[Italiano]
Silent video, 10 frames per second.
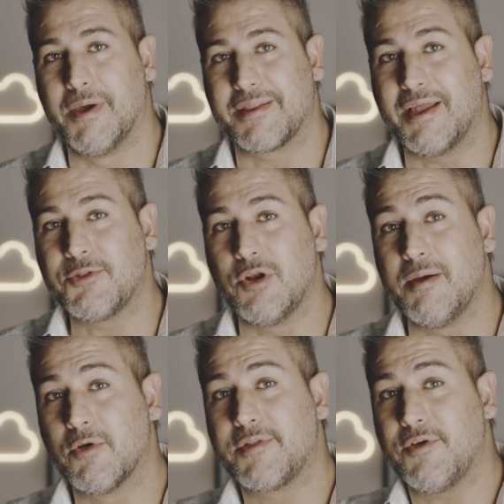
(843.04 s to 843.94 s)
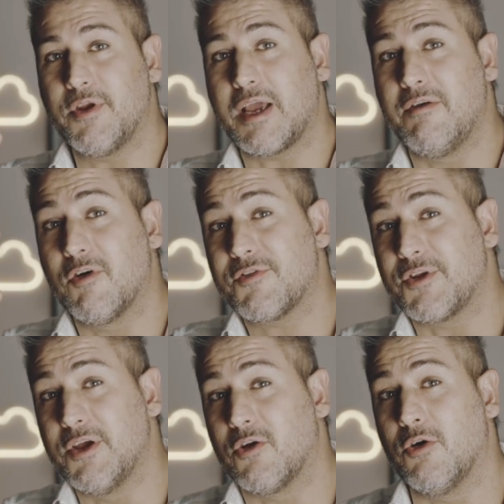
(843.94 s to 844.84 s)
Pertanto l'emozione che il vostro
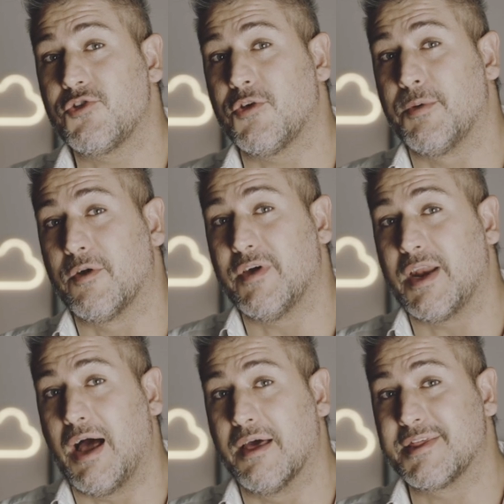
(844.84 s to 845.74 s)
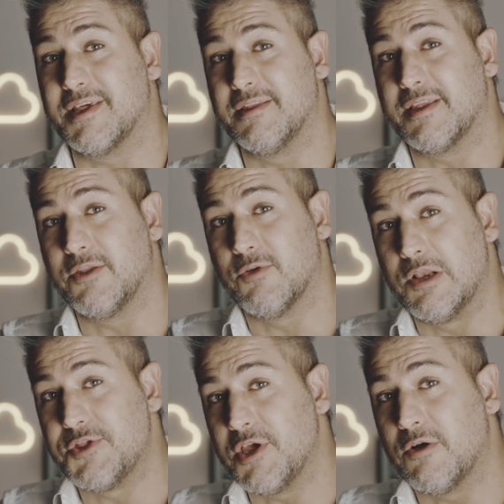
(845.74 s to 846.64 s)
inconscio proverà sentendo
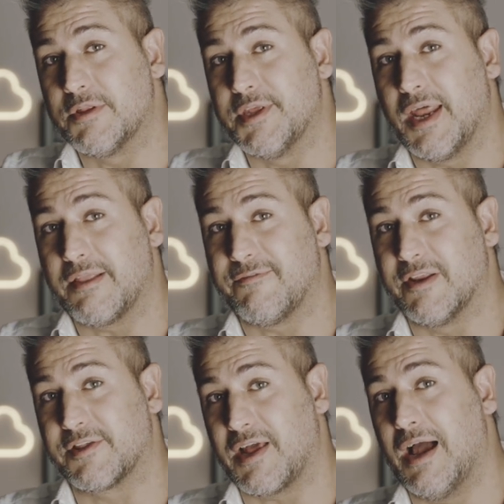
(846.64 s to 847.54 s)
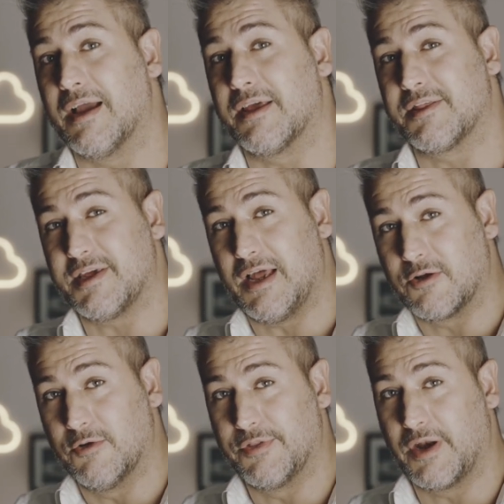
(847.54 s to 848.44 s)
il jingle di Netflix, anche se al
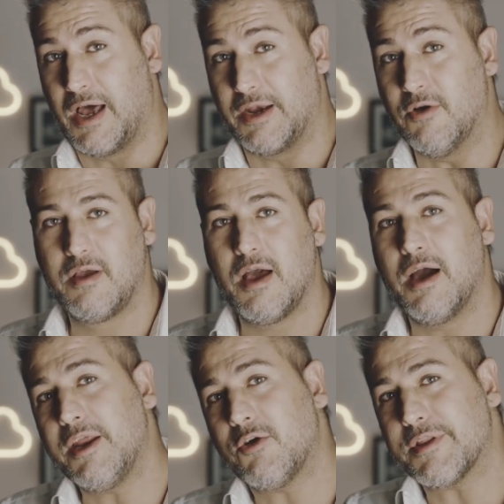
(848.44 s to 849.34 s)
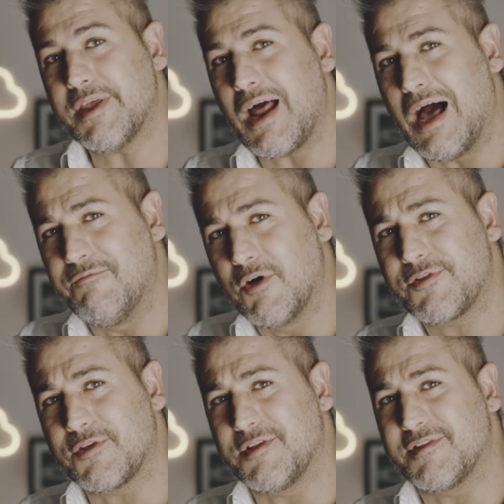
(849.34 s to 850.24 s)
contrario, ricorderà al
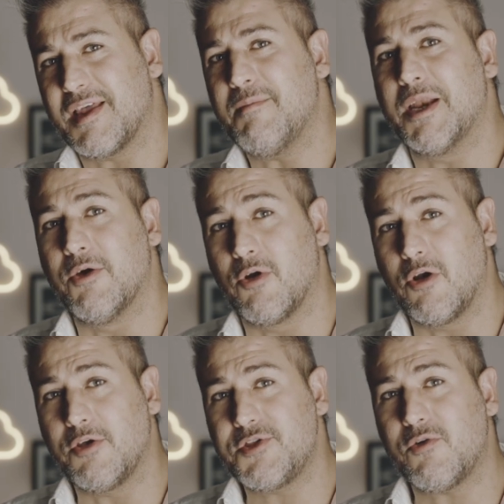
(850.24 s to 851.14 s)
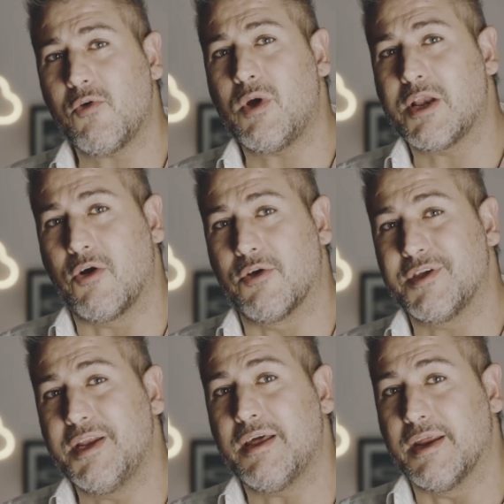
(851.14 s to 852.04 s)
vostro sistema neurologico qualcosa
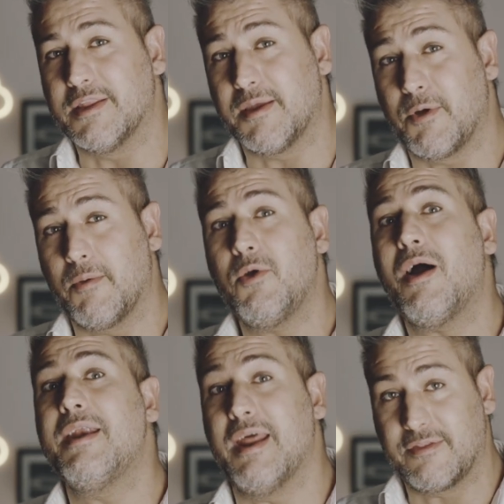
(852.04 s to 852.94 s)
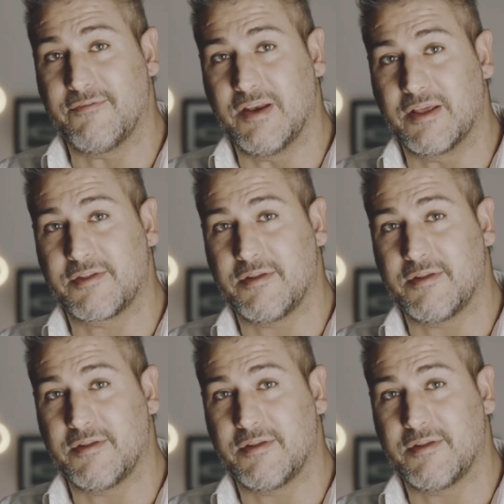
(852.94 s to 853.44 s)
inerente proprio a Netflix.